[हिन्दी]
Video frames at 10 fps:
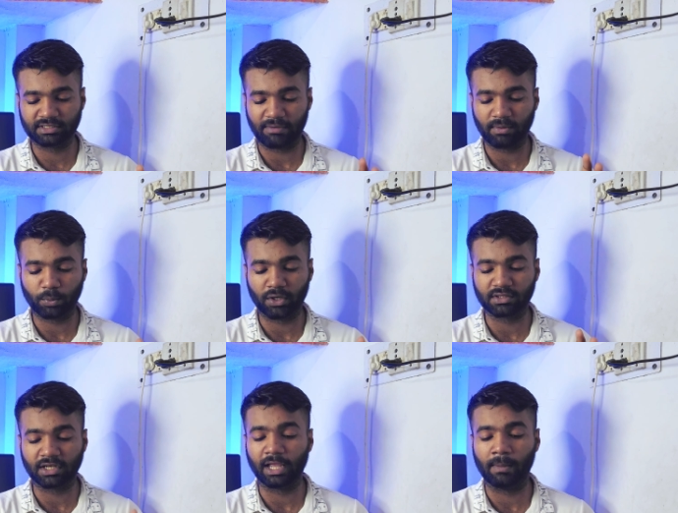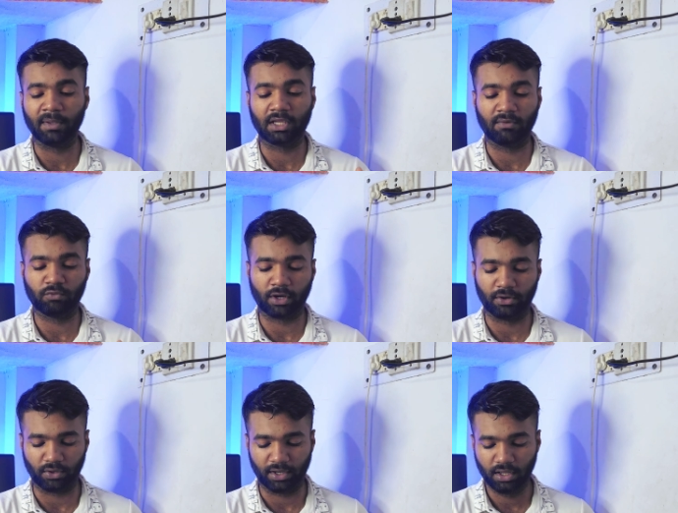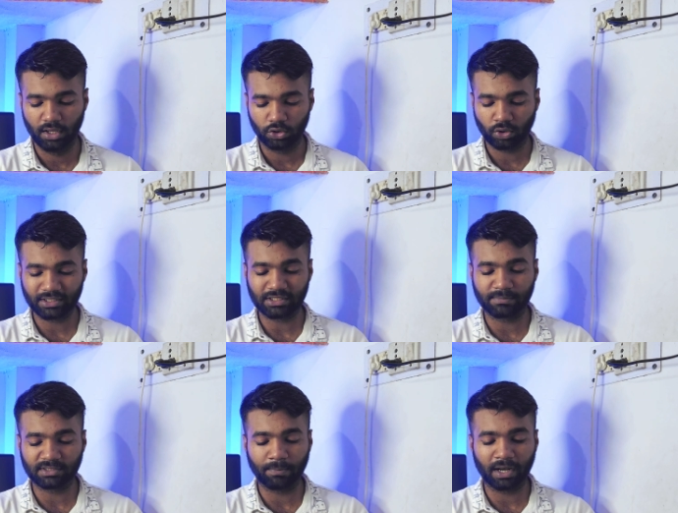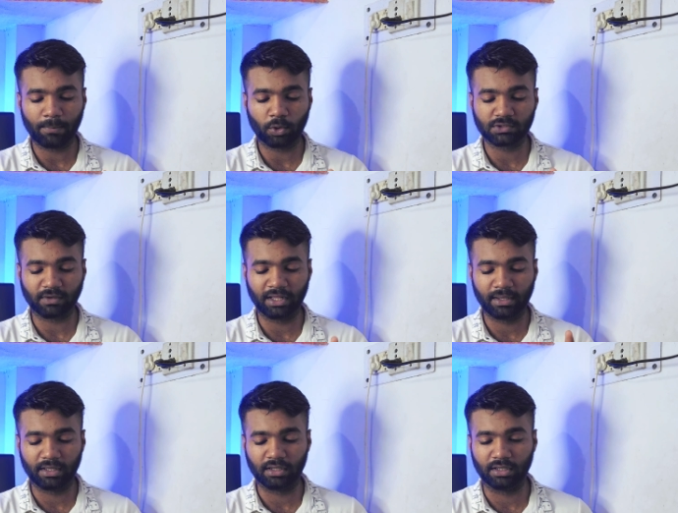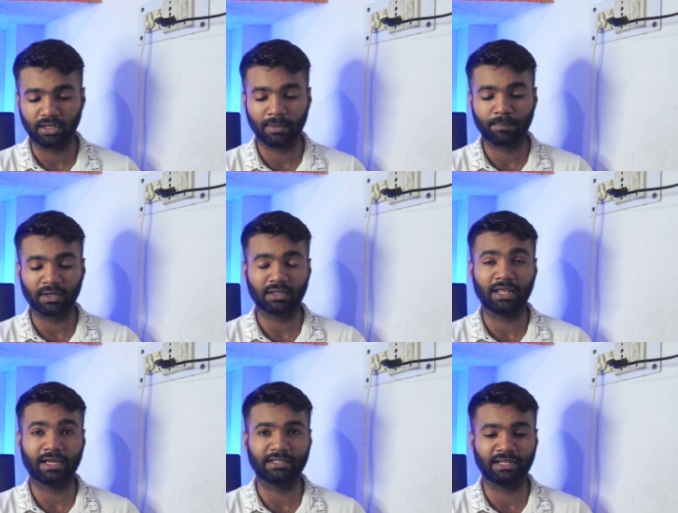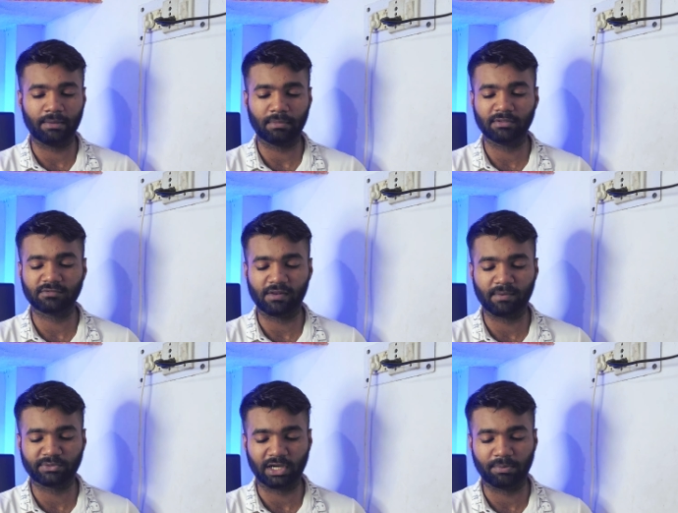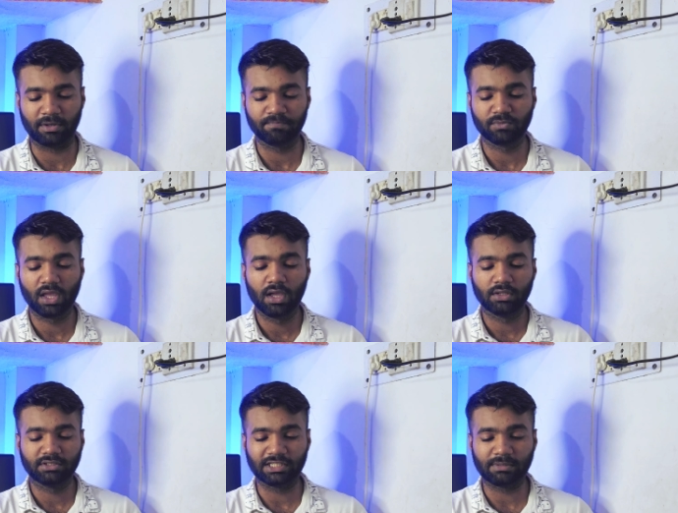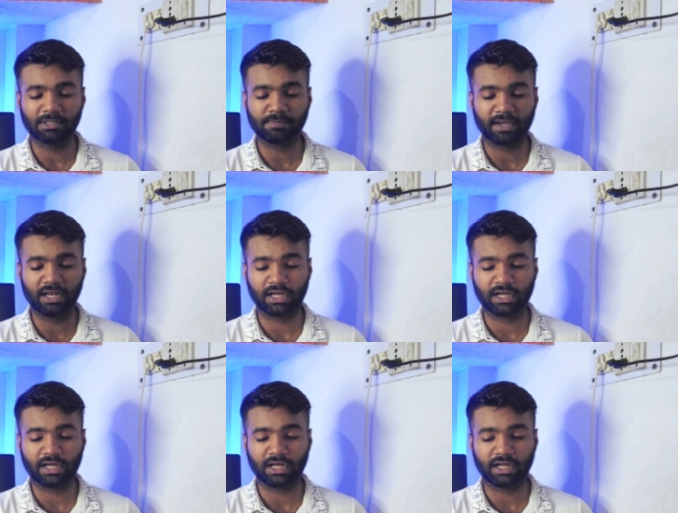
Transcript: सेवन पॉइंट थ्री एपी के फॉर एंड्रॉइड तो क्या सब सिंपल आपको इस वाले लिंक पर क्लिक कर देना है हमारी इस वाली वेबसाइट पर जैसे मैं इस पर